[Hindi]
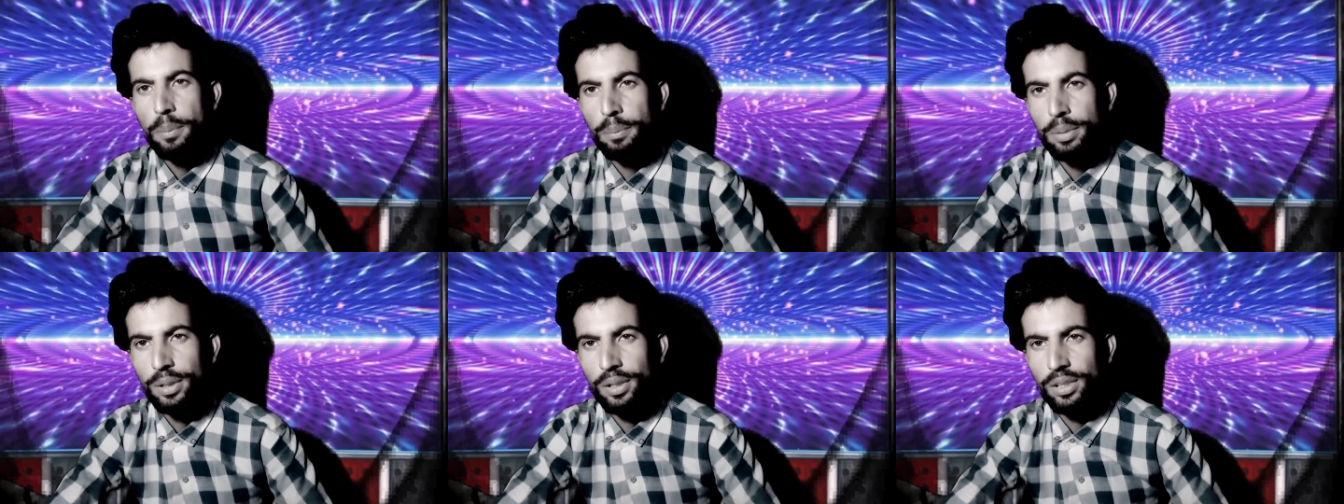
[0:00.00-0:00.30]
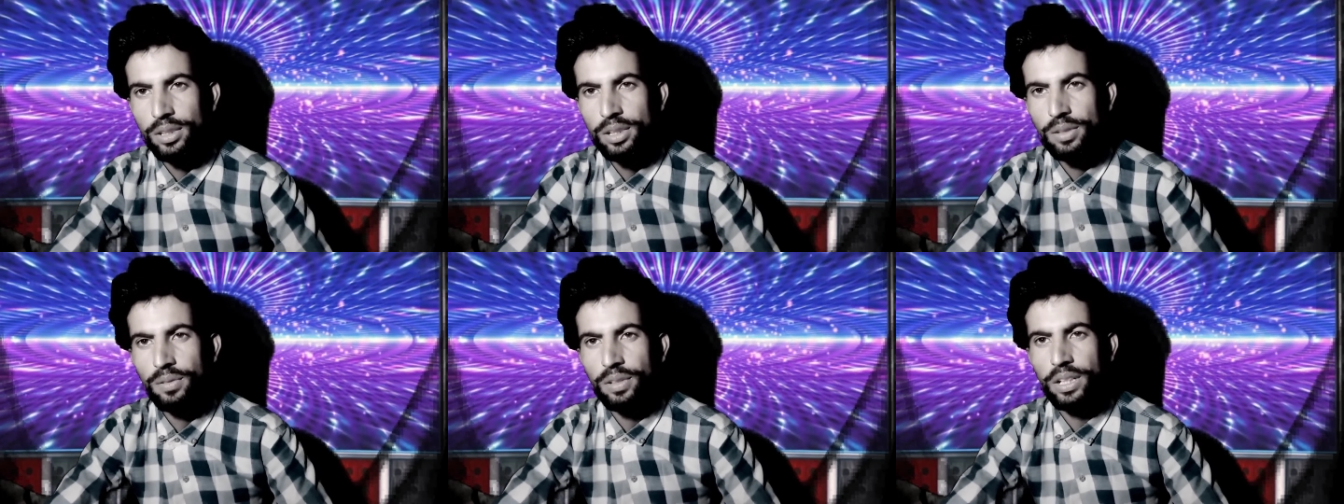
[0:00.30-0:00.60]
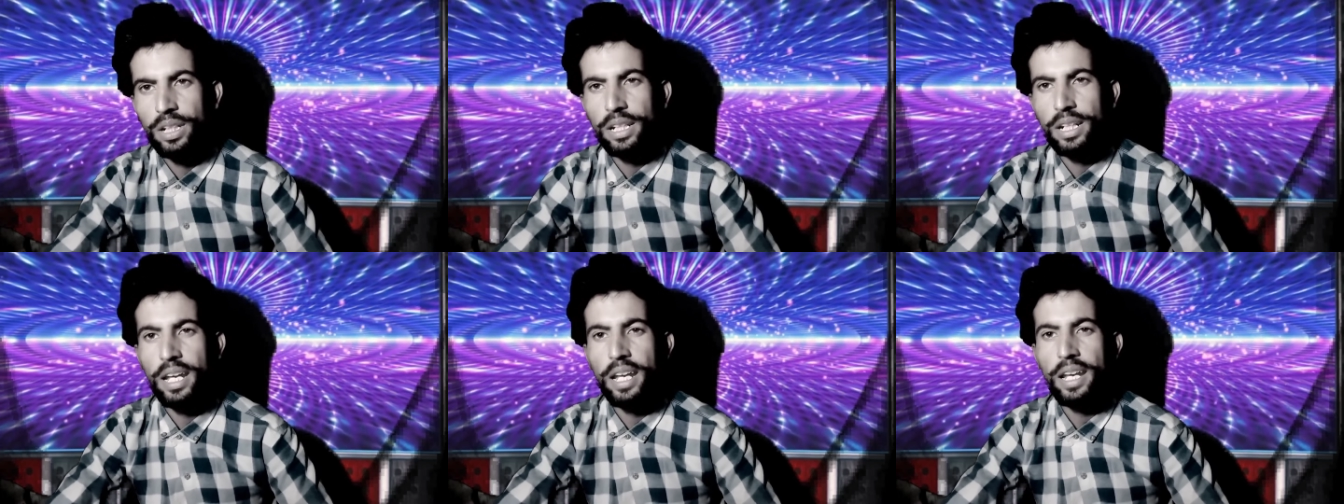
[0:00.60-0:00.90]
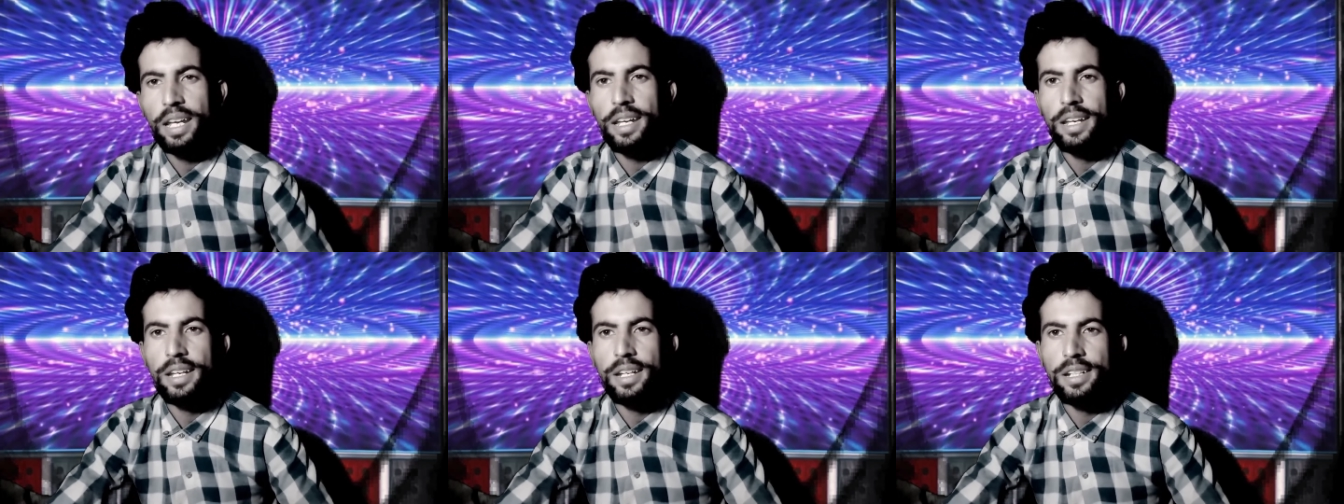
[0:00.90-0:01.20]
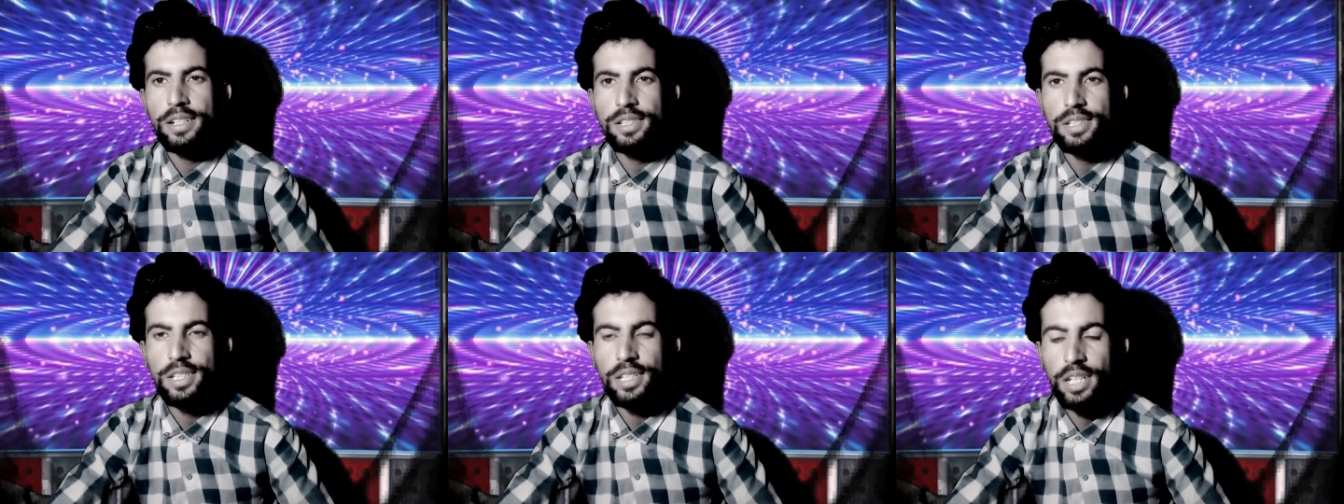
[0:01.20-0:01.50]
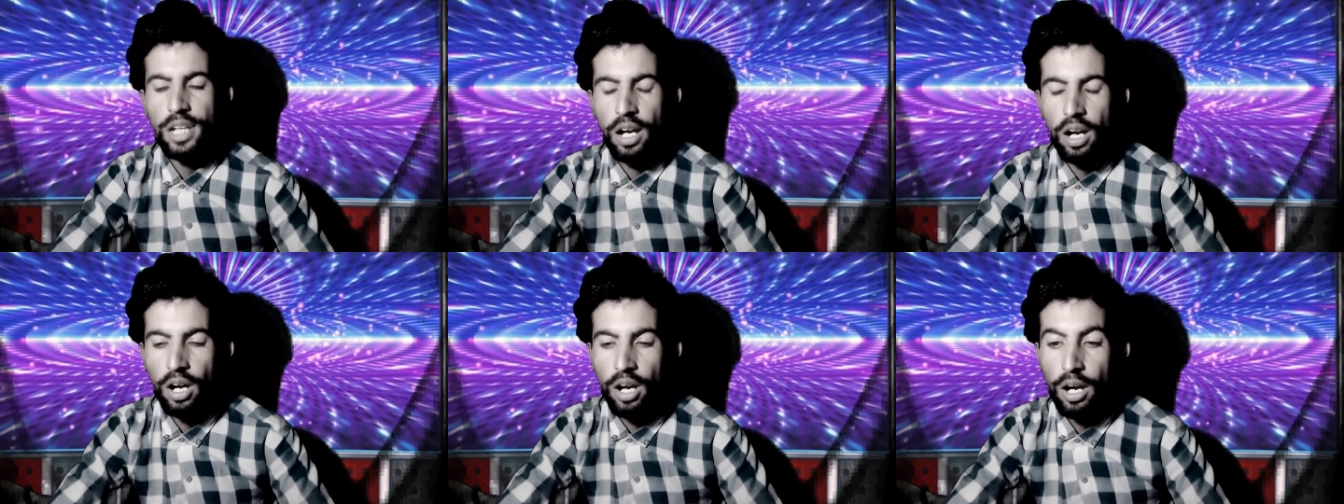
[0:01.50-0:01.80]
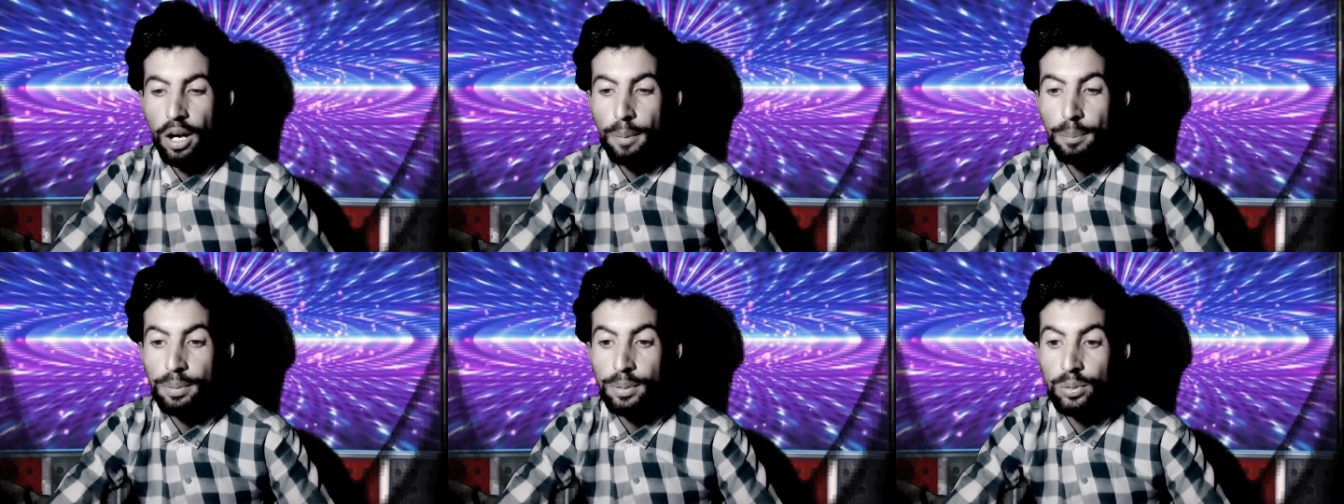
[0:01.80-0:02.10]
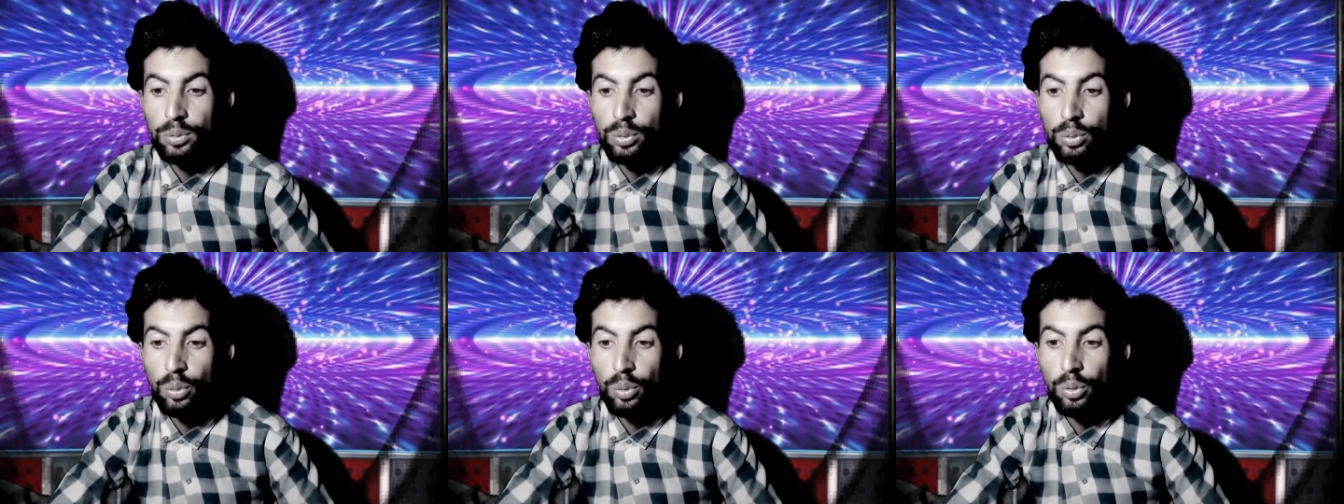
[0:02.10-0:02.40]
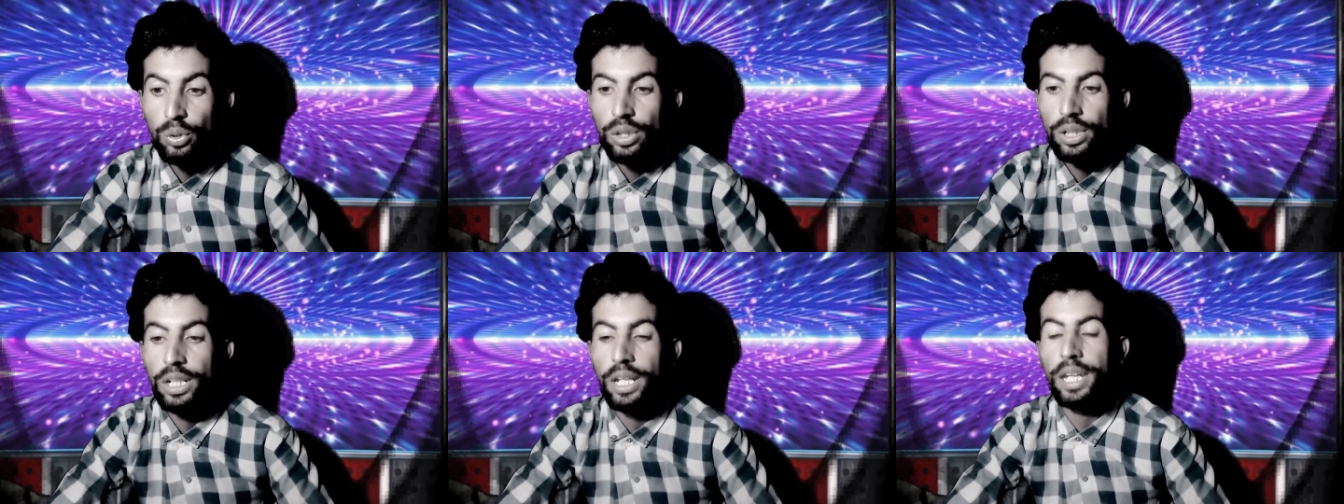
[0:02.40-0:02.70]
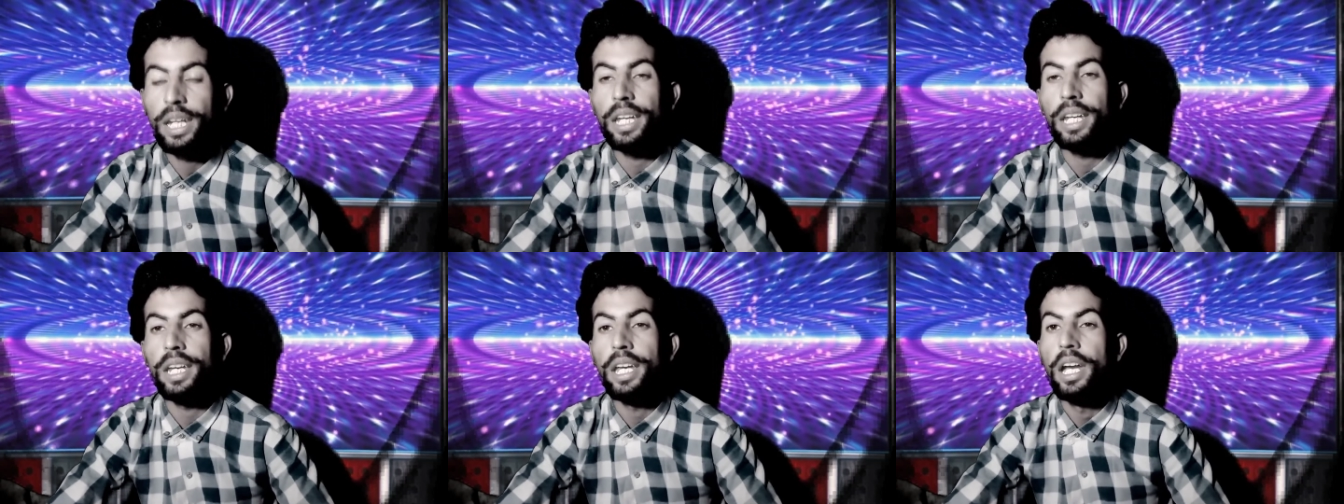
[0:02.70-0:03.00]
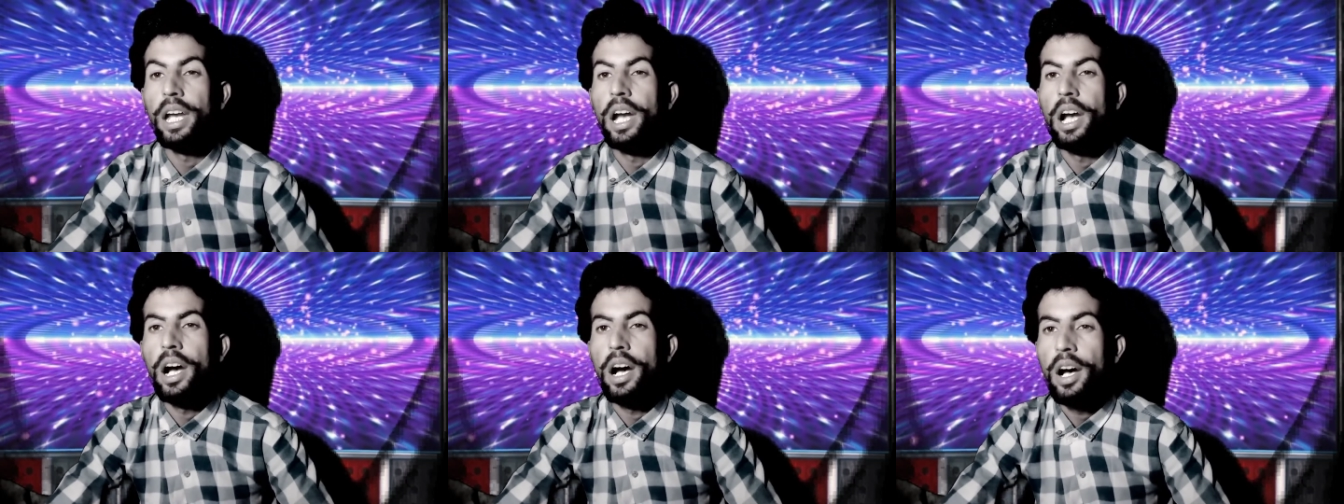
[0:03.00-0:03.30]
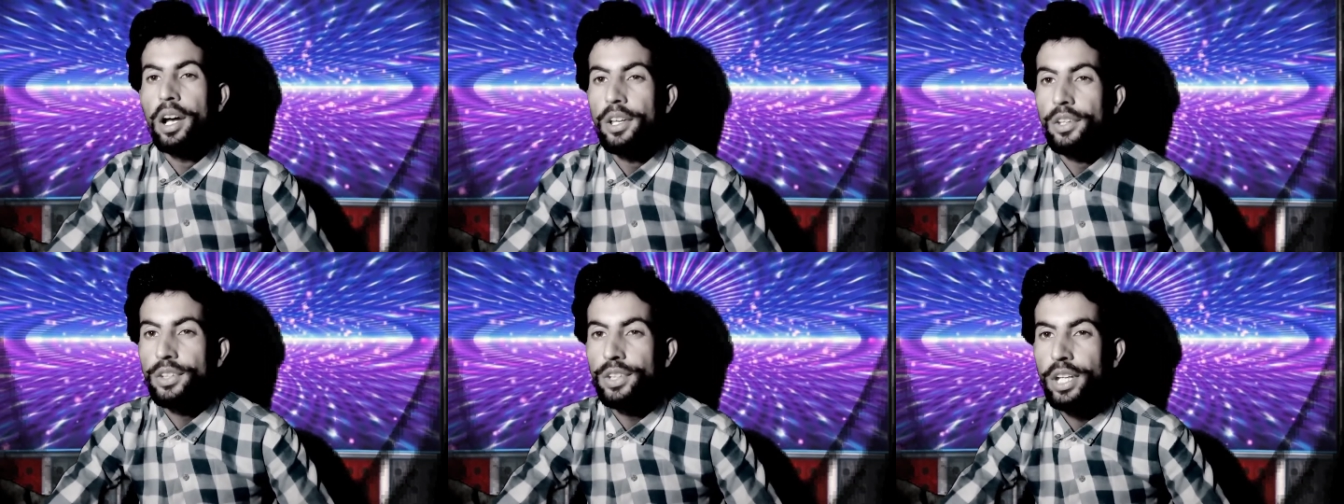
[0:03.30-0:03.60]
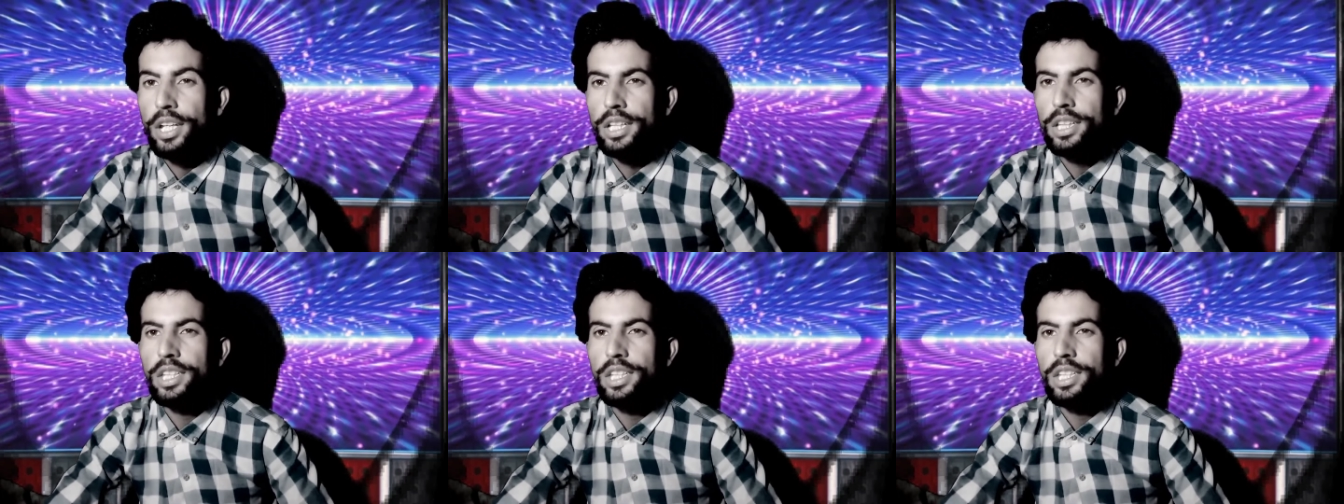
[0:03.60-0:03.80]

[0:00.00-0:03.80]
ब्रदर वगैरह हैं इनसे आप दूर रहें ये